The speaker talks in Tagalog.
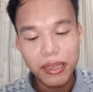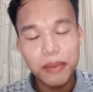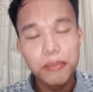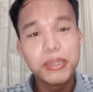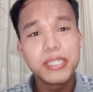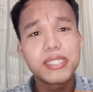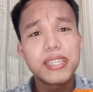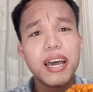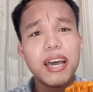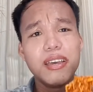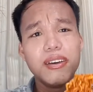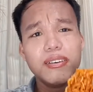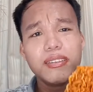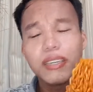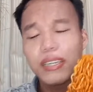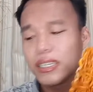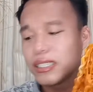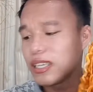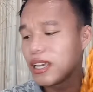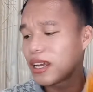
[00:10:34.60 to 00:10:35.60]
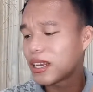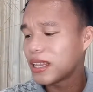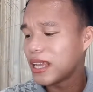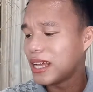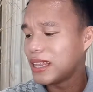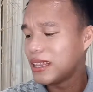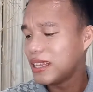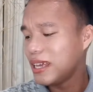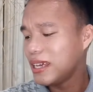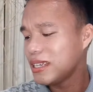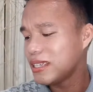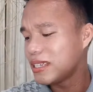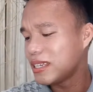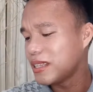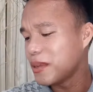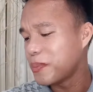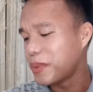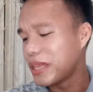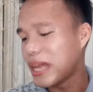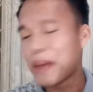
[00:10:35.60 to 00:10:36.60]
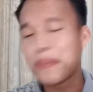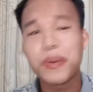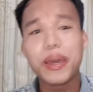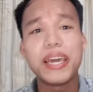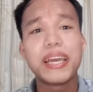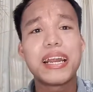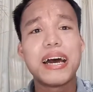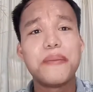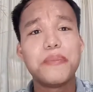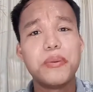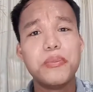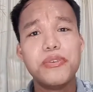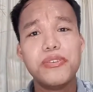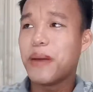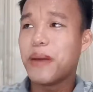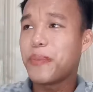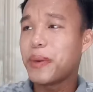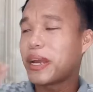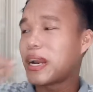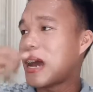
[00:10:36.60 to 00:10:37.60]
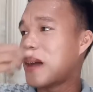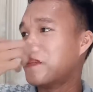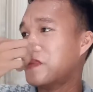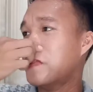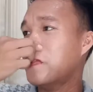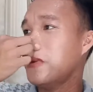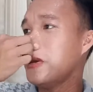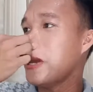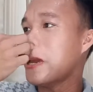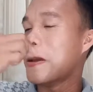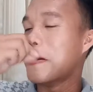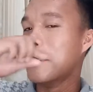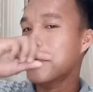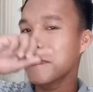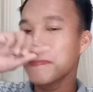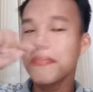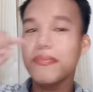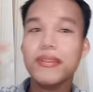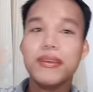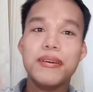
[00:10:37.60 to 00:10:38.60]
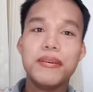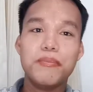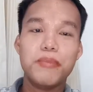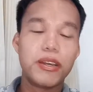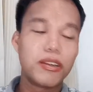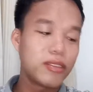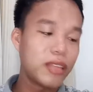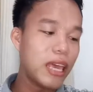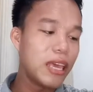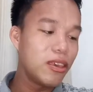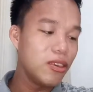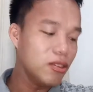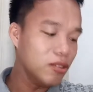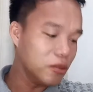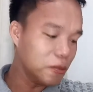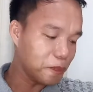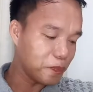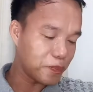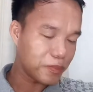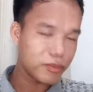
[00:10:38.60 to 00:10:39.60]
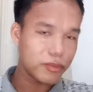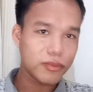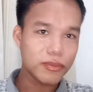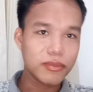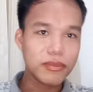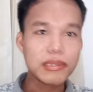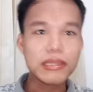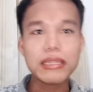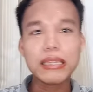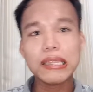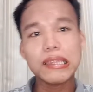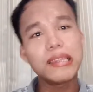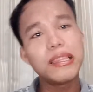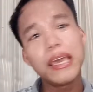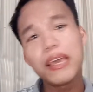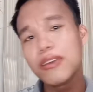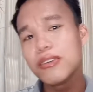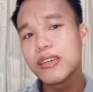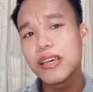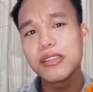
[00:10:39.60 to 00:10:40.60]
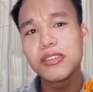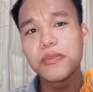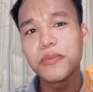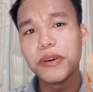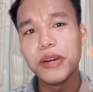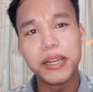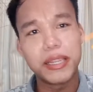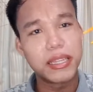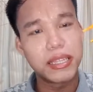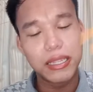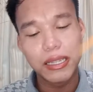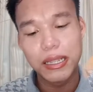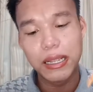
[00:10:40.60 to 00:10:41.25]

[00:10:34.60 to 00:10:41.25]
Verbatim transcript: Basta yun, Chris Hernandez, na pinapahirapan napahirapan mo eh. Pero thank you. Thank you sa support.